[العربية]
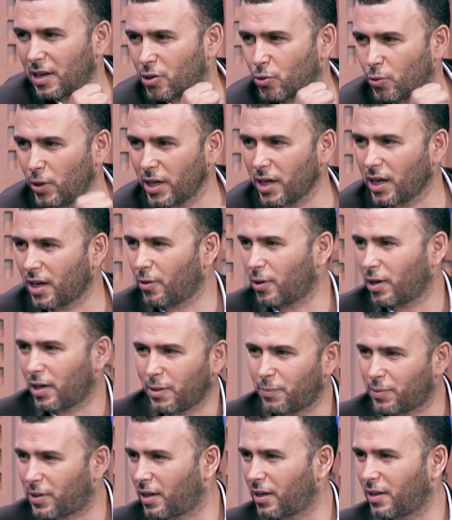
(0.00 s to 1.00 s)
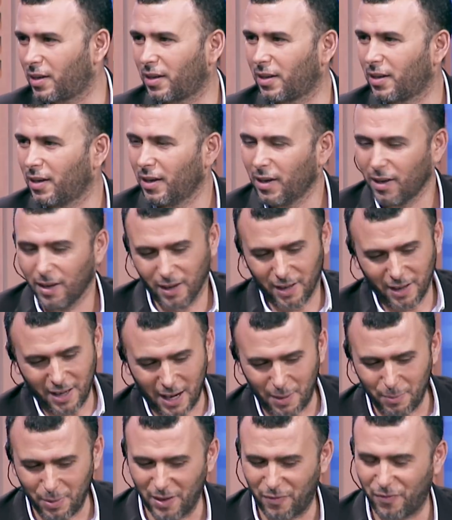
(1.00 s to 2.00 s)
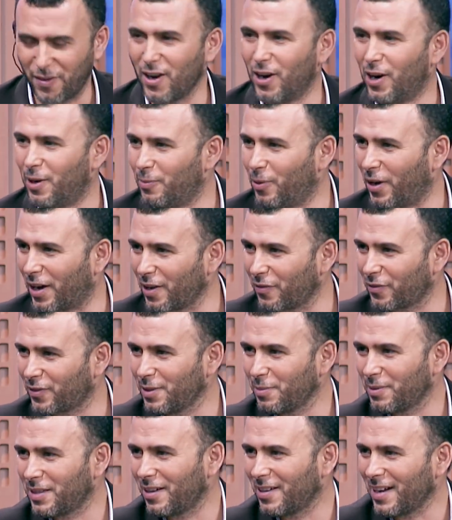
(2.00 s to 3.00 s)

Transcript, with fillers: شويه ولا يبدا يعمل فيهم وعرفت نبدا